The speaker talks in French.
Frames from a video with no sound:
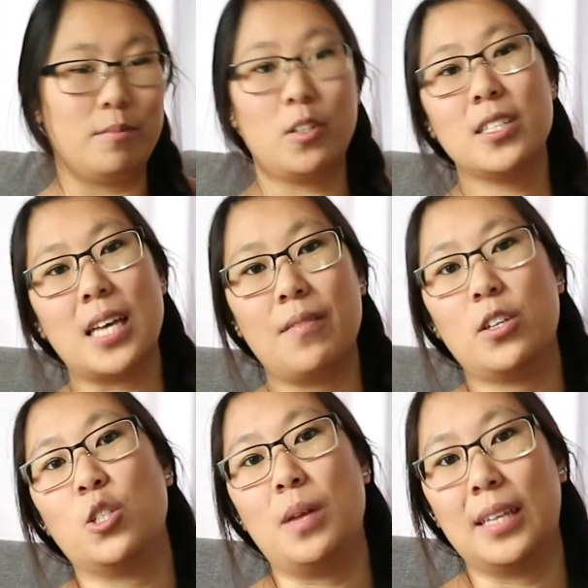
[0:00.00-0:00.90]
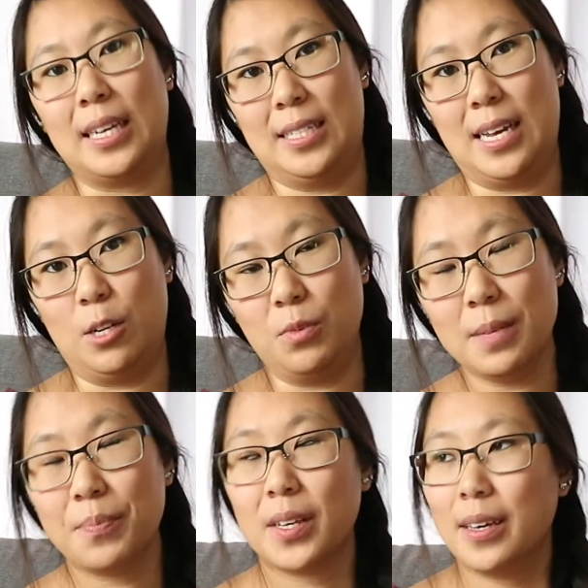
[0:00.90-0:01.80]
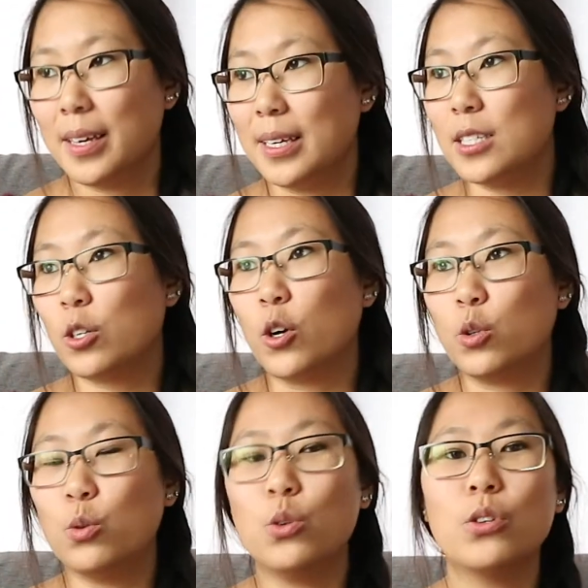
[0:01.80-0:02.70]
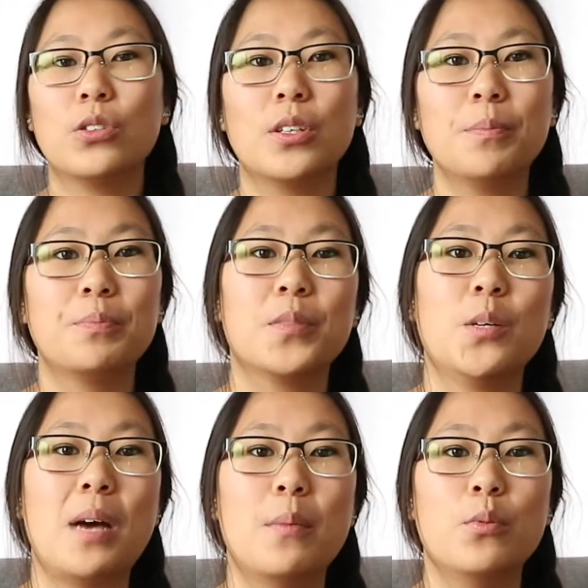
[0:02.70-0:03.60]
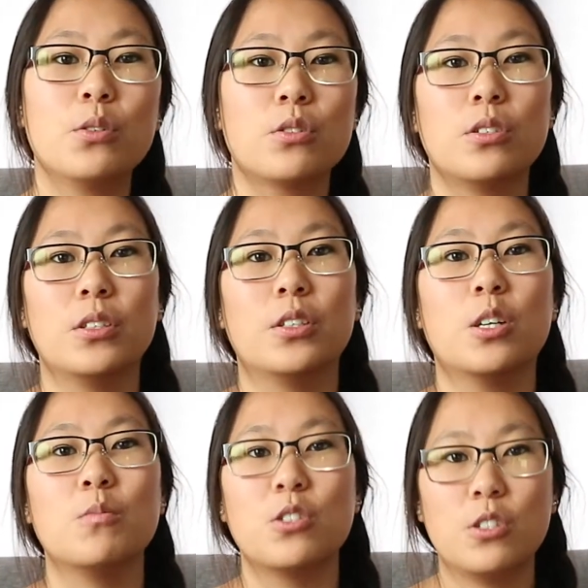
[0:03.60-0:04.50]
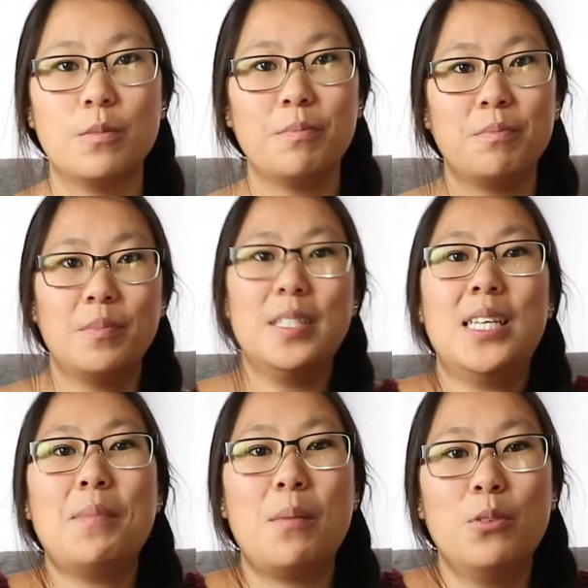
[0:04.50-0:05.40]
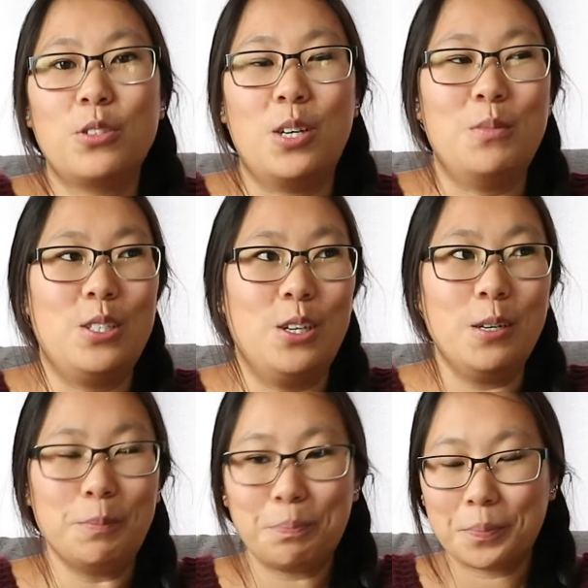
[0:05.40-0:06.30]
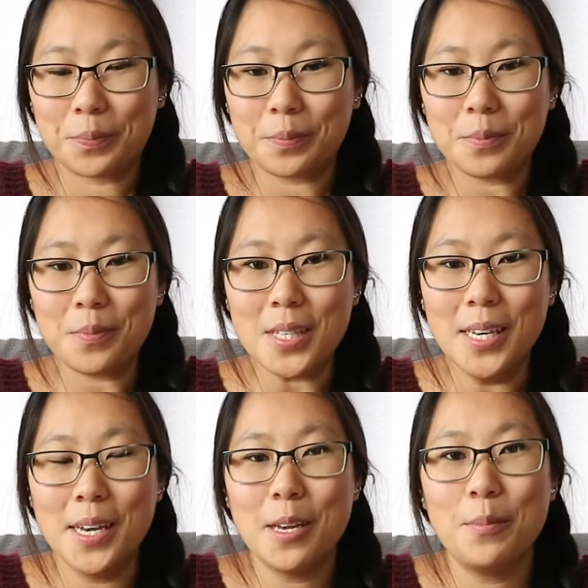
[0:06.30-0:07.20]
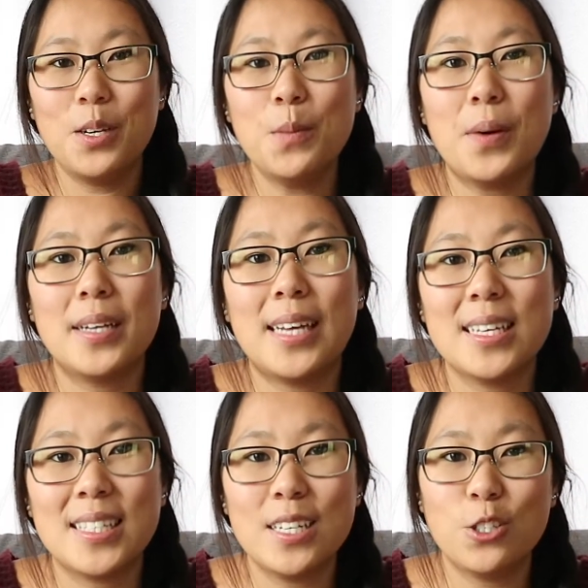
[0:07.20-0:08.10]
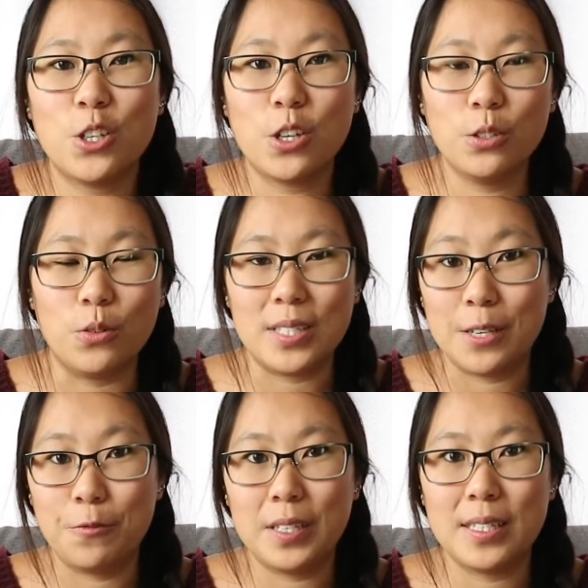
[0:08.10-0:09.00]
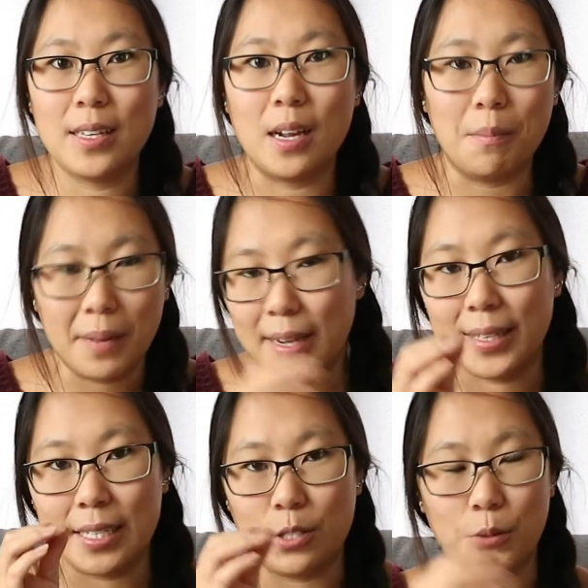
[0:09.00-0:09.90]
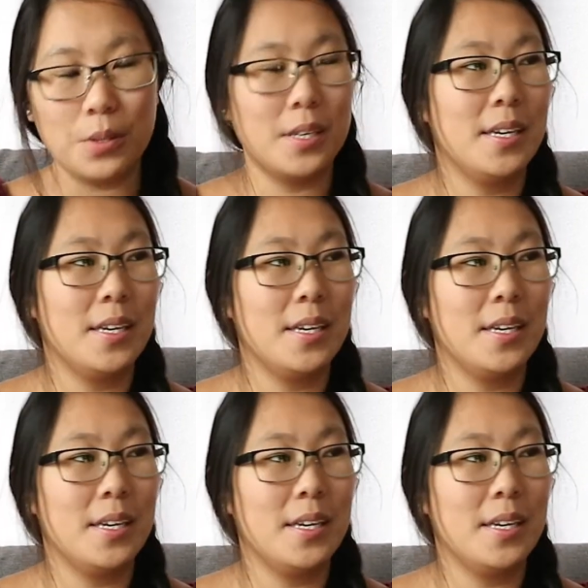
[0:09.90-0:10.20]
Là, il savait que je m'adressais à lui. Il se retourne, il a ma bourse euh, comme ça. Il tient ma bourse comme ça. Puis là, pendant 5 secondes, on s'est fixé dans le blanc des yeux.